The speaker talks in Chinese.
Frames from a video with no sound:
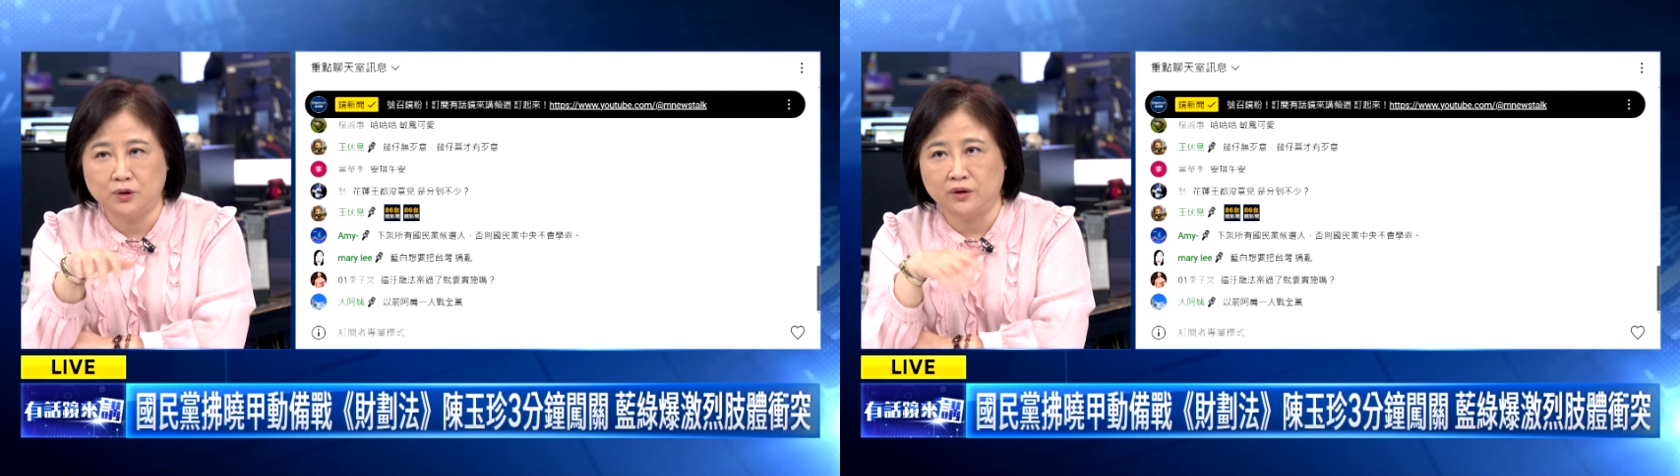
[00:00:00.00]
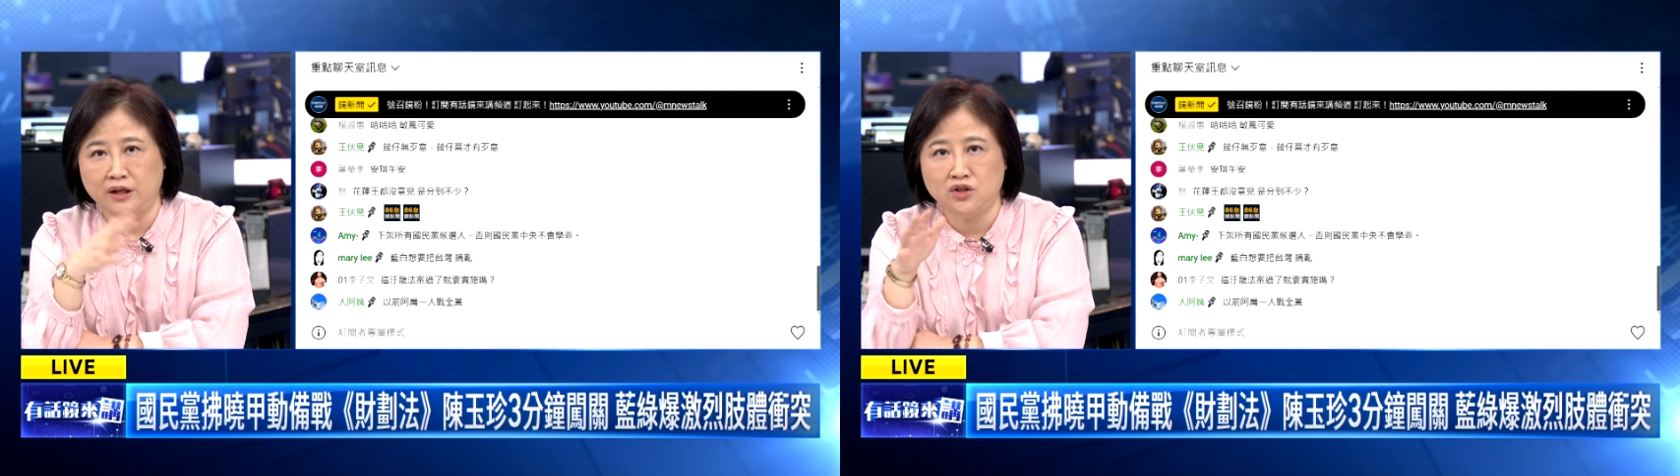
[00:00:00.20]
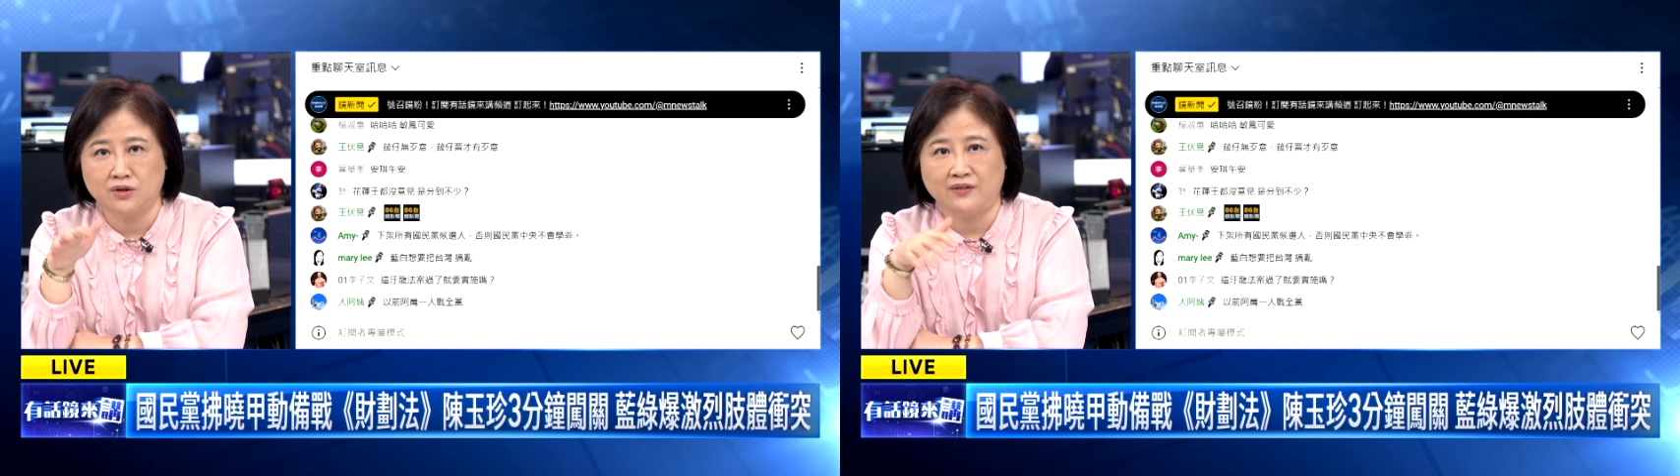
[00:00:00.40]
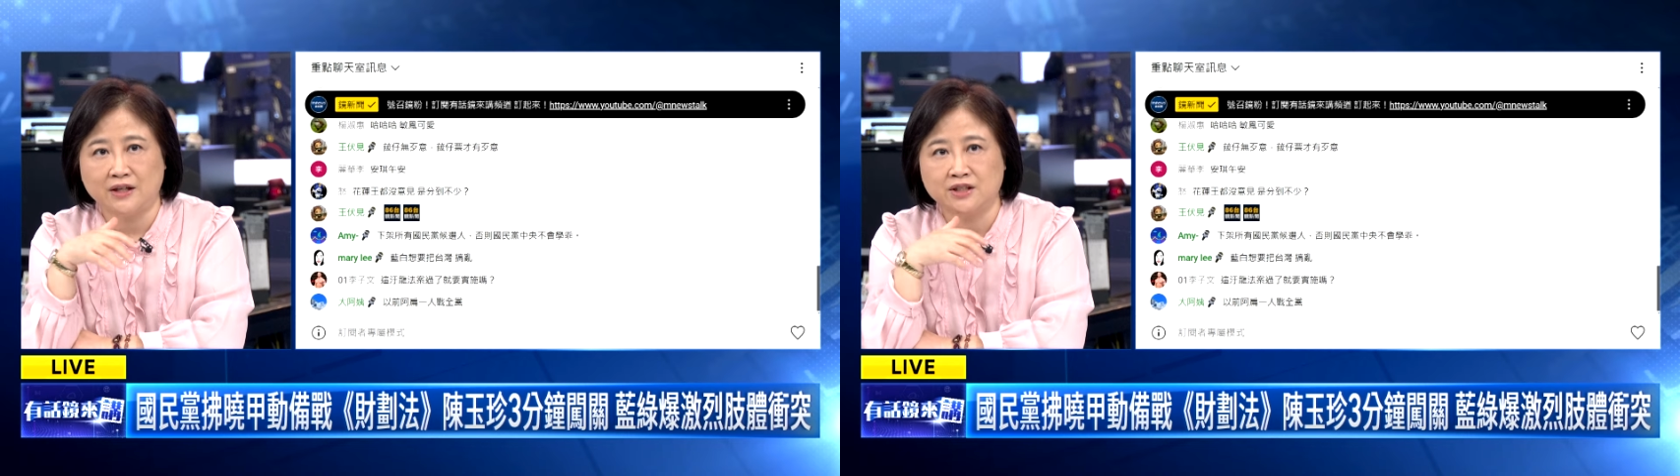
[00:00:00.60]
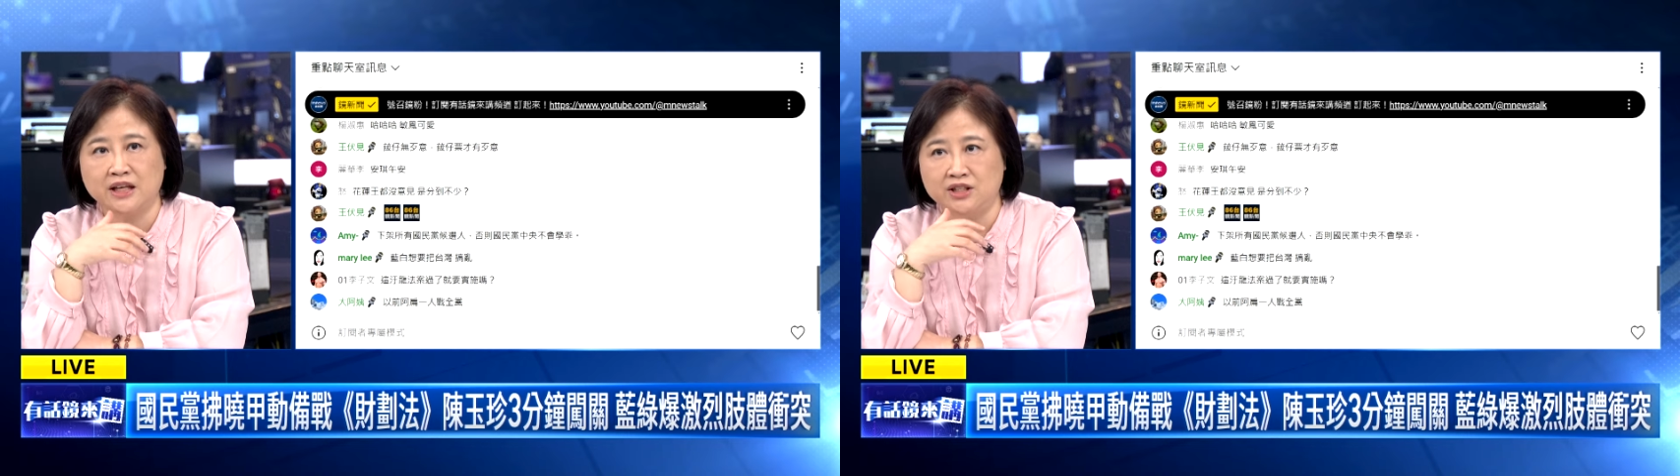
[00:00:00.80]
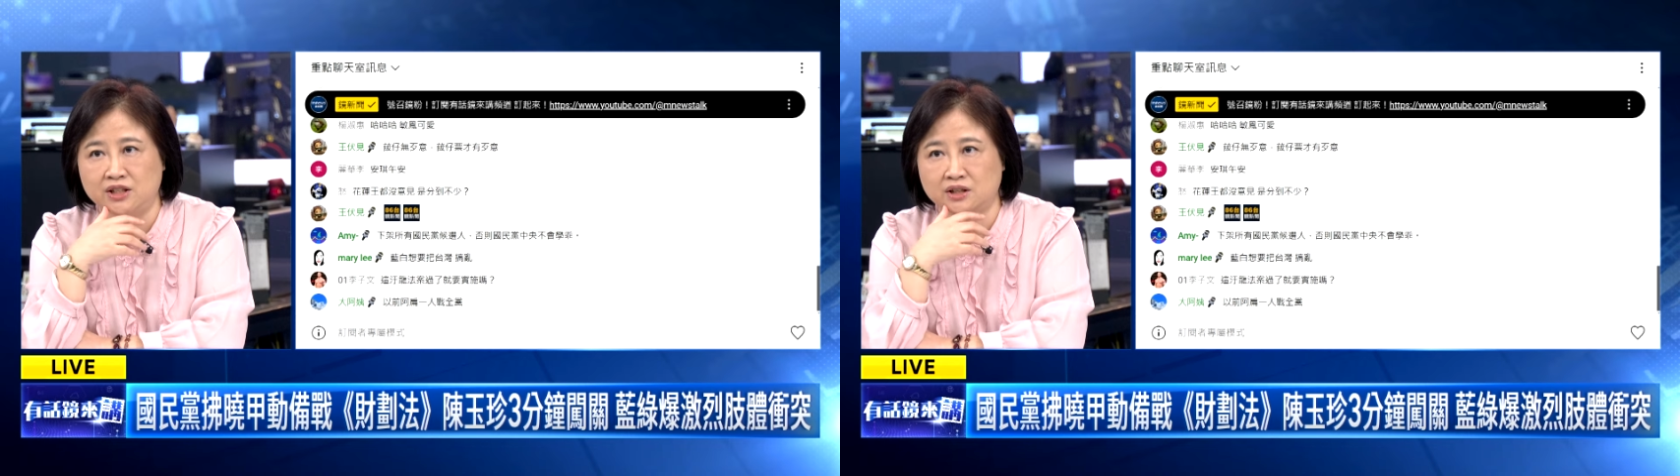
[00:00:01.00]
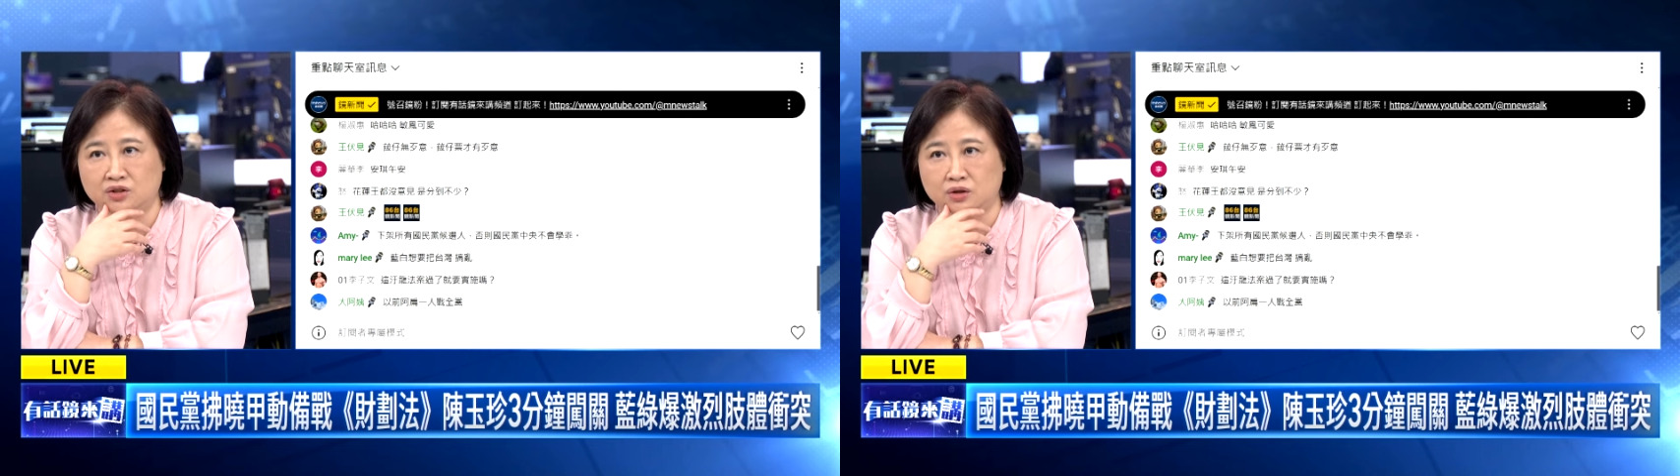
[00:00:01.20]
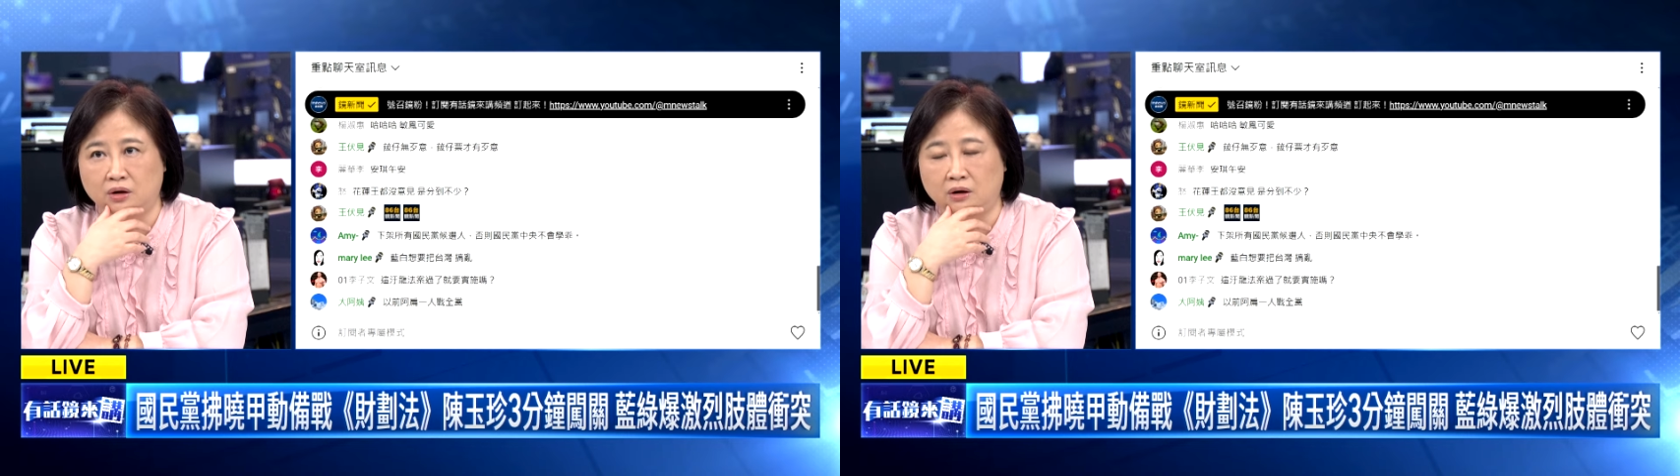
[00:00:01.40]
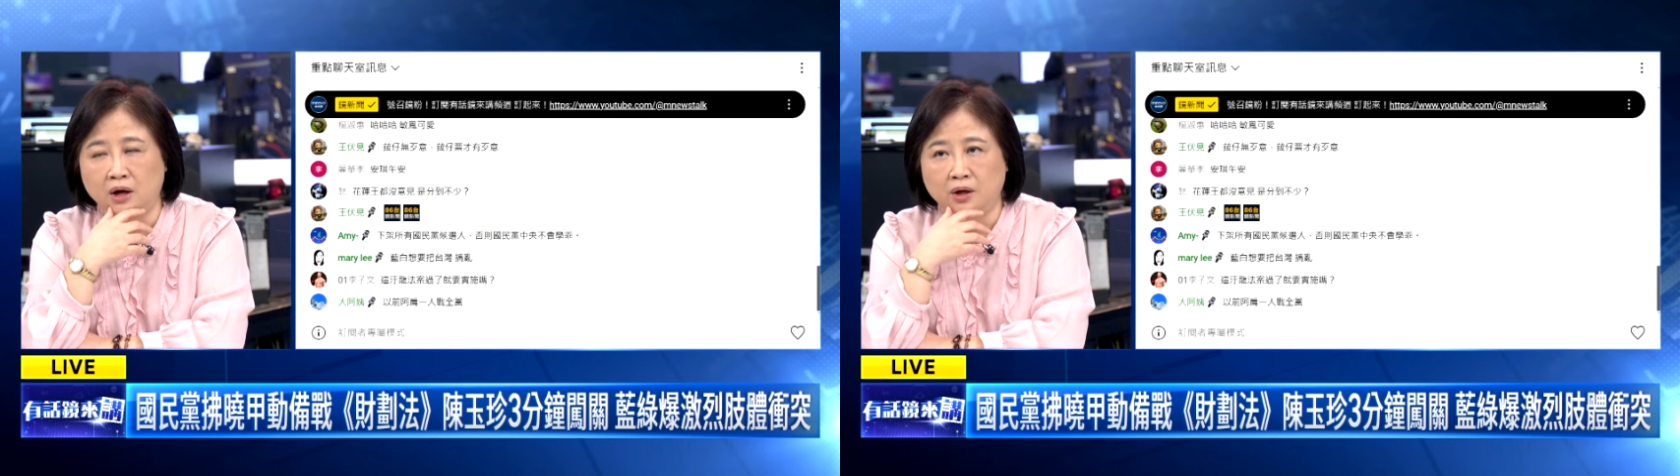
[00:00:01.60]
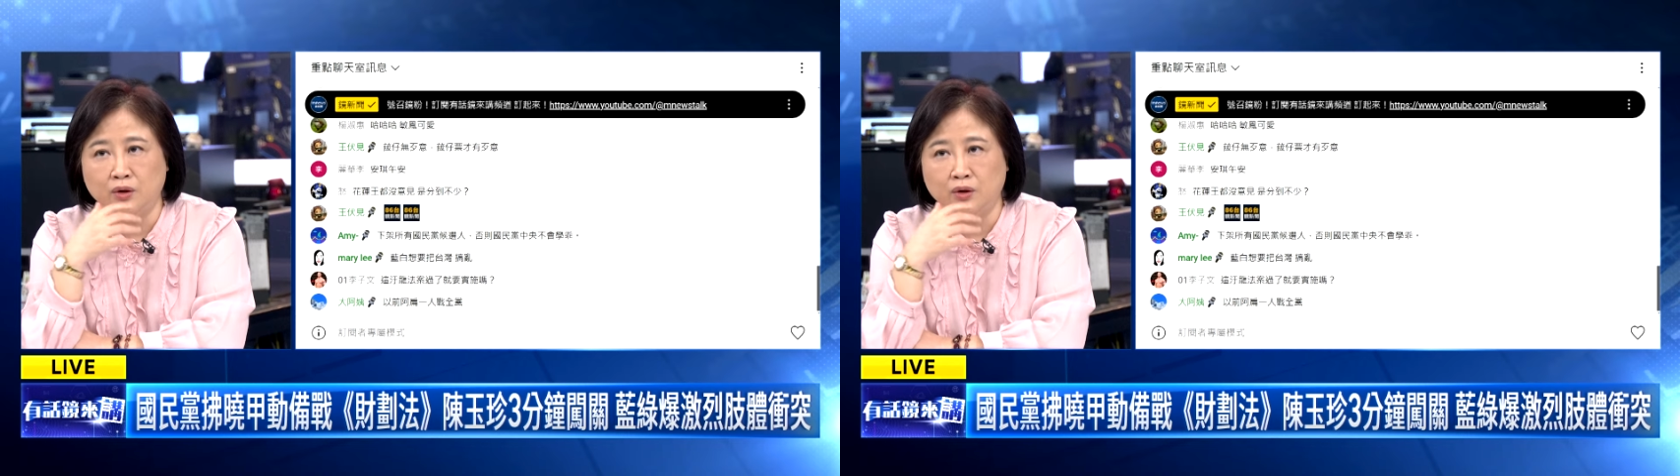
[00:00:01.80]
譬如说临时发生疫情的时候，